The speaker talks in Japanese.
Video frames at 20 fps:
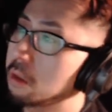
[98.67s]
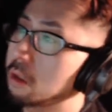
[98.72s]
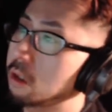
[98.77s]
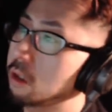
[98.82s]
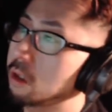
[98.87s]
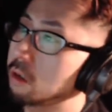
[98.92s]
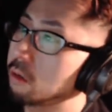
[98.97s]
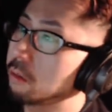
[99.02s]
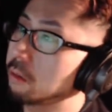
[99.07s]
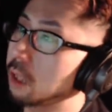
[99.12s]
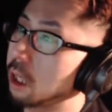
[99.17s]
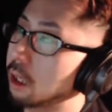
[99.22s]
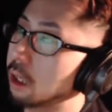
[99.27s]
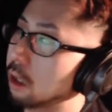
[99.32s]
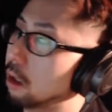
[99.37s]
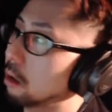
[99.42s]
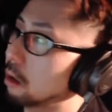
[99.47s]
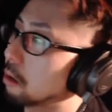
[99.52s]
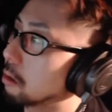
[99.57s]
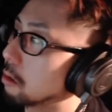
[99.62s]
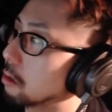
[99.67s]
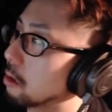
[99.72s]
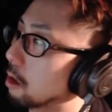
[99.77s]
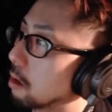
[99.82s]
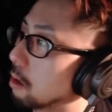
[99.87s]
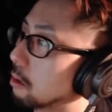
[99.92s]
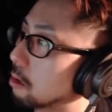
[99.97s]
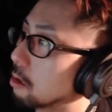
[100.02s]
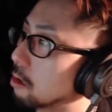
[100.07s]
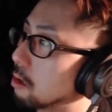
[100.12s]
昼間ありがとうござ
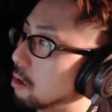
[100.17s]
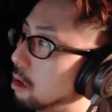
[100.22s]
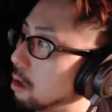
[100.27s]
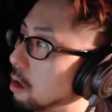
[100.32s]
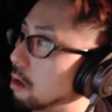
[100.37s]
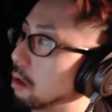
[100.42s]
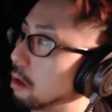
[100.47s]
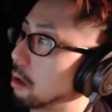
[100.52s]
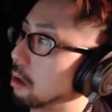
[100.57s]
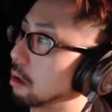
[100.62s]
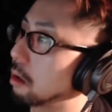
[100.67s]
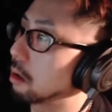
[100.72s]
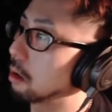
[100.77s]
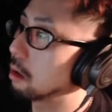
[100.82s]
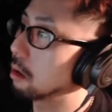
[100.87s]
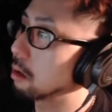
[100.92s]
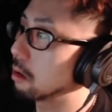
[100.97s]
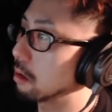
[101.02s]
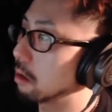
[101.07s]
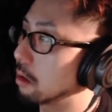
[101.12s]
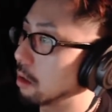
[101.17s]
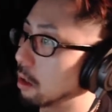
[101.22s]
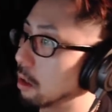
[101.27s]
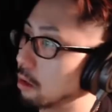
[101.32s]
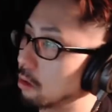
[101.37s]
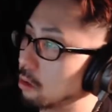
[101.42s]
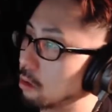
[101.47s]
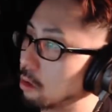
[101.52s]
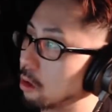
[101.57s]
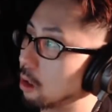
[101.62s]
います。いえいえ、何
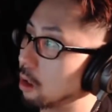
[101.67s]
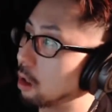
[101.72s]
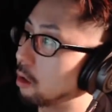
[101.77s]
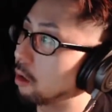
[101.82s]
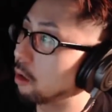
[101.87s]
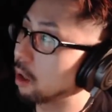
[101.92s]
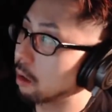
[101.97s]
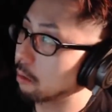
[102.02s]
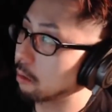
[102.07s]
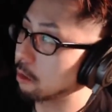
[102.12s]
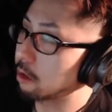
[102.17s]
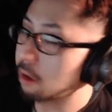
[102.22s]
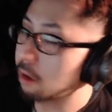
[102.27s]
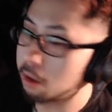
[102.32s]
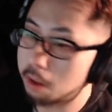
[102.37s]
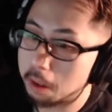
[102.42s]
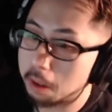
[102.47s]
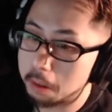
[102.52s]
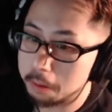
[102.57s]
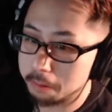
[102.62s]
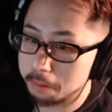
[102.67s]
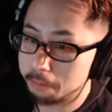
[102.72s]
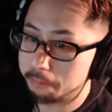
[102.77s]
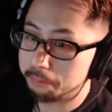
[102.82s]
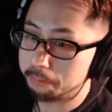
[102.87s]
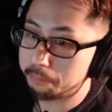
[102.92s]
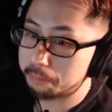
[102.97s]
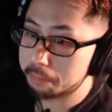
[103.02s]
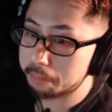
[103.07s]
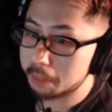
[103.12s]
のことだか分かりませんが、
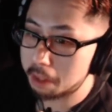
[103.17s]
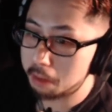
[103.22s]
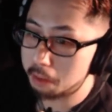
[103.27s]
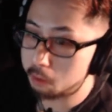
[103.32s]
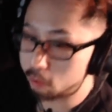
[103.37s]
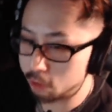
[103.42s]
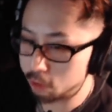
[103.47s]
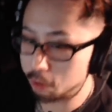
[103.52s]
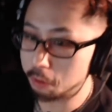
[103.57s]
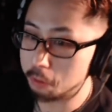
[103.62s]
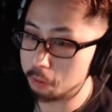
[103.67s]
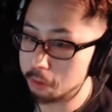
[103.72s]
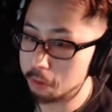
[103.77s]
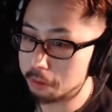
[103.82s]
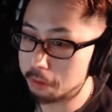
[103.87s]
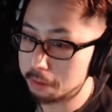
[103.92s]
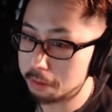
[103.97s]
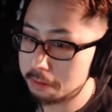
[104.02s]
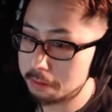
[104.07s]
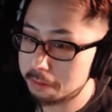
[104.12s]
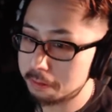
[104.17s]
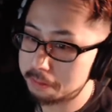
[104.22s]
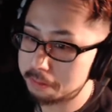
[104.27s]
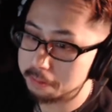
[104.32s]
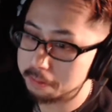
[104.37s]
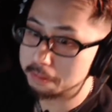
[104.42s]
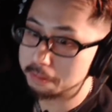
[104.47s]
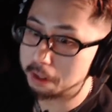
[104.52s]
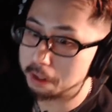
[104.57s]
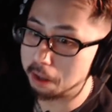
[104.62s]
こちらこそ
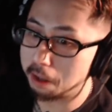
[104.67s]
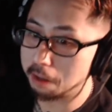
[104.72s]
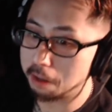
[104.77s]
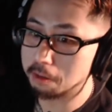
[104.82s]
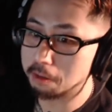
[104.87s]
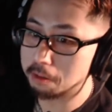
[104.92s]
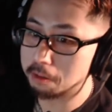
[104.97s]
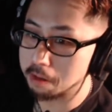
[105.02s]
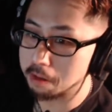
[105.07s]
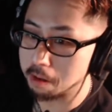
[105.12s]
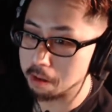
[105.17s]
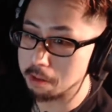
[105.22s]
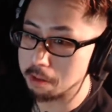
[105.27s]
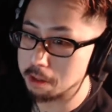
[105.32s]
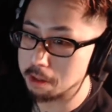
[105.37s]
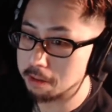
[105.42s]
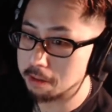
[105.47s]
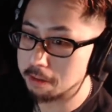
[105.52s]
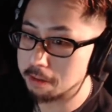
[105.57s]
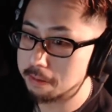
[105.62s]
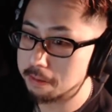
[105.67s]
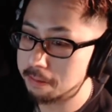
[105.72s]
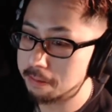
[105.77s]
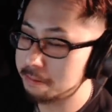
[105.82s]
ありがとうございます。